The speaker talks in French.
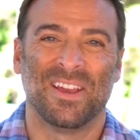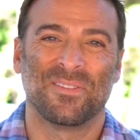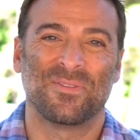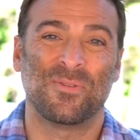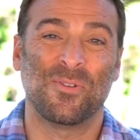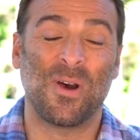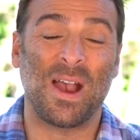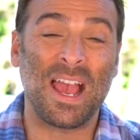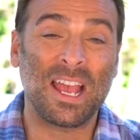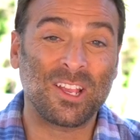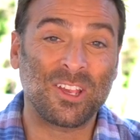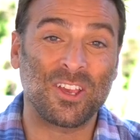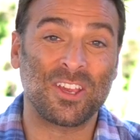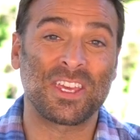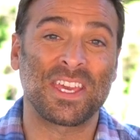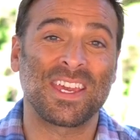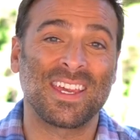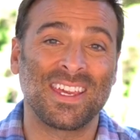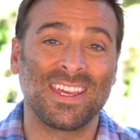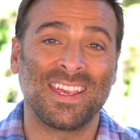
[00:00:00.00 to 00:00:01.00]
faut
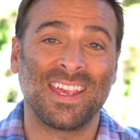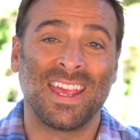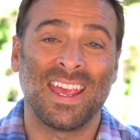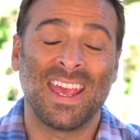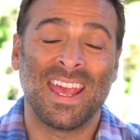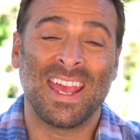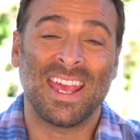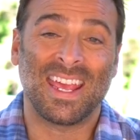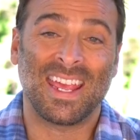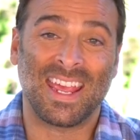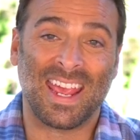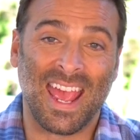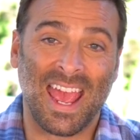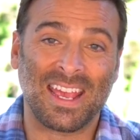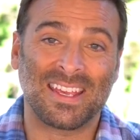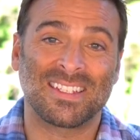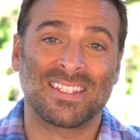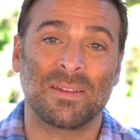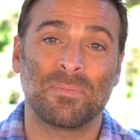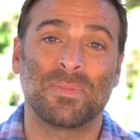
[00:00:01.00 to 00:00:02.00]
accueillir et
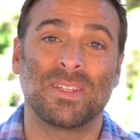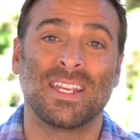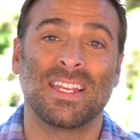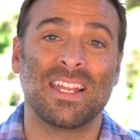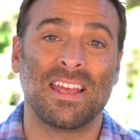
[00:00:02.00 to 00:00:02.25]
accepter